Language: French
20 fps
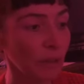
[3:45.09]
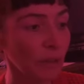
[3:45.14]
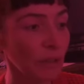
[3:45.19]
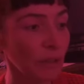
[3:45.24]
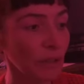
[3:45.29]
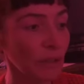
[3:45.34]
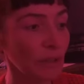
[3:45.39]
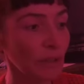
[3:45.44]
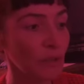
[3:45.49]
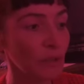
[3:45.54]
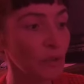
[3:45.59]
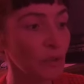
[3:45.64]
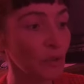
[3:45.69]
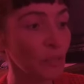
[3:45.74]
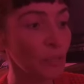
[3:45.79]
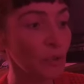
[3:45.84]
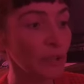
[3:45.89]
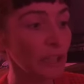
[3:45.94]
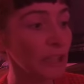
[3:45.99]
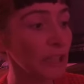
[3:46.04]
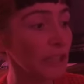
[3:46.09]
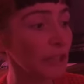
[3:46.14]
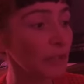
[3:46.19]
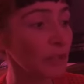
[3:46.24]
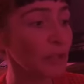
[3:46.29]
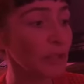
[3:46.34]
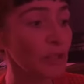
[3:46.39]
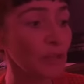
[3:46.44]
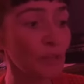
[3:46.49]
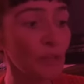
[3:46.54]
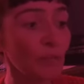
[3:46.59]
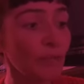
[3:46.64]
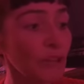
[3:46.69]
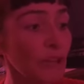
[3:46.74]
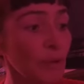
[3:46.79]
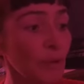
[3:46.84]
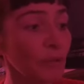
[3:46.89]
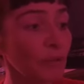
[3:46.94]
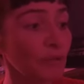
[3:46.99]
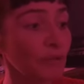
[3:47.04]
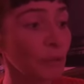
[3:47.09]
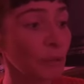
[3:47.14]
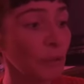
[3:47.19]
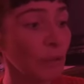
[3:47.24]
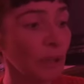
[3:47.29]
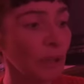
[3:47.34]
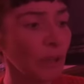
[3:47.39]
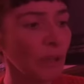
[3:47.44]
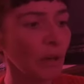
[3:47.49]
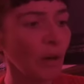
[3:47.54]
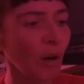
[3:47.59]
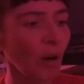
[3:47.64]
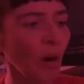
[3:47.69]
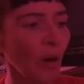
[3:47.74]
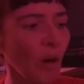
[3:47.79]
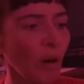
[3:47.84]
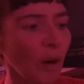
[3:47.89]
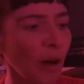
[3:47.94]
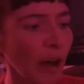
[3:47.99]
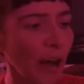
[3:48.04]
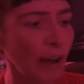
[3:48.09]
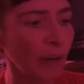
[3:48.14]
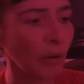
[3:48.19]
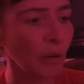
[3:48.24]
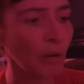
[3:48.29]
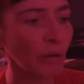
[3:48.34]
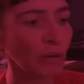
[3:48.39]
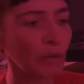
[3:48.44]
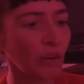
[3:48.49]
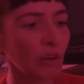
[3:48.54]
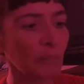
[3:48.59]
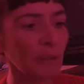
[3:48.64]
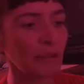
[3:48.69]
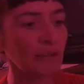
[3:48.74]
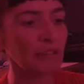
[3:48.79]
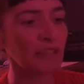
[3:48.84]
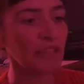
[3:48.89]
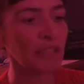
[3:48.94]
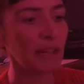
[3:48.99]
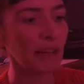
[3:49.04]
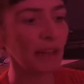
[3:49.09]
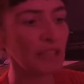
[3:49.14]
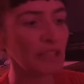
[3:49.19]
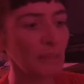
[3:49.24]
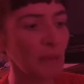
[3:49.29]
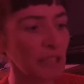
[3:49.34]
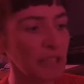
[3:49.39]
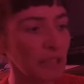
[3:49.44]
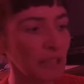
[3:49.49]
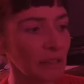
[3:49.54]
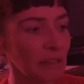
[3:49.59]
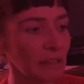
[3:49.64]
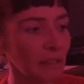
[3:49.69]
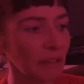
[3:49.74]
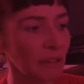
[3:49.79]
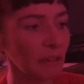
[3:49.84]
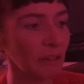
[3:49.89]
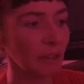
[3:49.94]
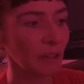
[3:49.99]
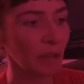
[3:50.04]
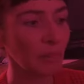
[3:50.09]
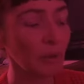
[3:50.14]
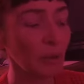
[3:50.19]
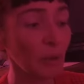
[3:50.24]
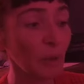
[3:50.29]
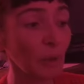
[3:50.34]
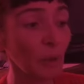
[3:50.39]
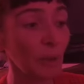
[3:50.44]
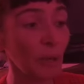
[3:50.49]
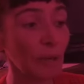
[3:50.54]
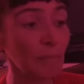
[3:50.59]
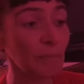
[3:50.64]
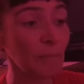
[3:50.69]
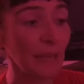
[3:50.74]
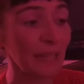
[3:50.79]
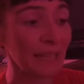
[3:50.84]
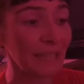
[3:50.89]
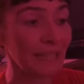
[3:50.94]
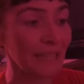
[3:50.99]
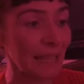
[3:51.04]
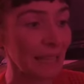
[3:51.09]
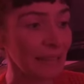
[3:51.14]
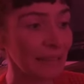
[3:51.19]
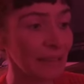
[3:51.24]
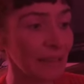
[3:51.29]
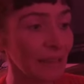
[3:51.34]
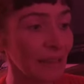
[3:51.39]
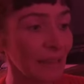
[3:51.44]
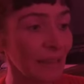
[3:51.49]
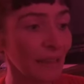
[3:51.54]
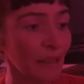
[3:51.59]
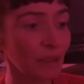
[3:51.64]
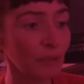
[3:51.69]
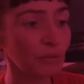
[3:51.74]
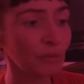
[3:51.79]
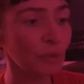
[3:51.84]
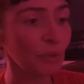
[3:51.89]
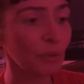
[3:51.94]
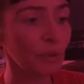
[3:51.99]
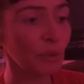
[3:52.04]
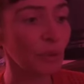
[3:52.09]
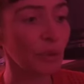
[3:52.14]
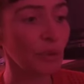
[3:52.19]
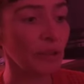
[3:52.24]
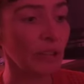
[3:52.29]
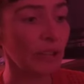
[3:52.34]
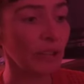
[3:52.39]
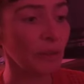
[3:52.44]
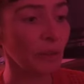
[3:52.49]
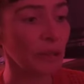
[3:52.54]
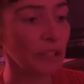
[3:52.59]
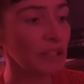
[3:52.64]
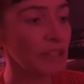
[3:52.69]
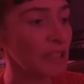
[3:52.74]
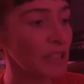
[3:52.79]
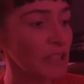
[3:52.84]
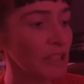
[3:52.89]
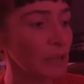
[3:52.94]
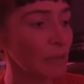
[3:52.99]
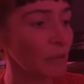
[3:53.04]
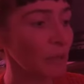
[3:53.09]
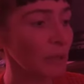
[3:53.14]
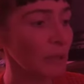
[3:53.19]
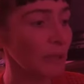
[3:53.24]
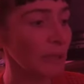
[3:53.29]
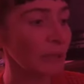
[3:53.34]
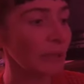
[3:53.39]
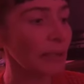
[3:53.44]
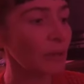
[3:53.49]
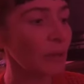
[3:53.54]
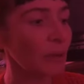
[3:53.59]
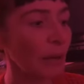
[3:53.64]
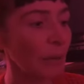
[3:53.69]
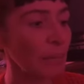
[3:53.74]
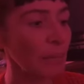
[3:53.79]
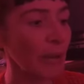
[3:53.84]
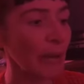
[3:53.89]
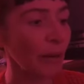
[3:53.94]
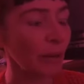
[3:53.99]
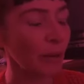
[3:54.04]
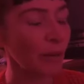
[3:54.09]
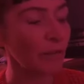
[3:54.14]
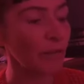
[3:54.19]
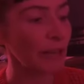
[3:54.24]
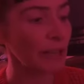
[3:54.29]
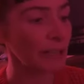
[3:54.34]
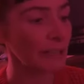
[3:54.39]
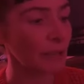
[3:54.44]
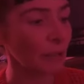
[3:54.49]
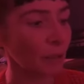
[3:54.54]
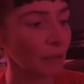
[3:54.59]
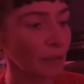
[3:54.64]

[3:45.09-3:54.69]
se prit à souffler le feu en râlant comme un vieil asthmatique, pendant que les pincettes fourgonnaient dans les tisons et que la pelle relevait les cendres.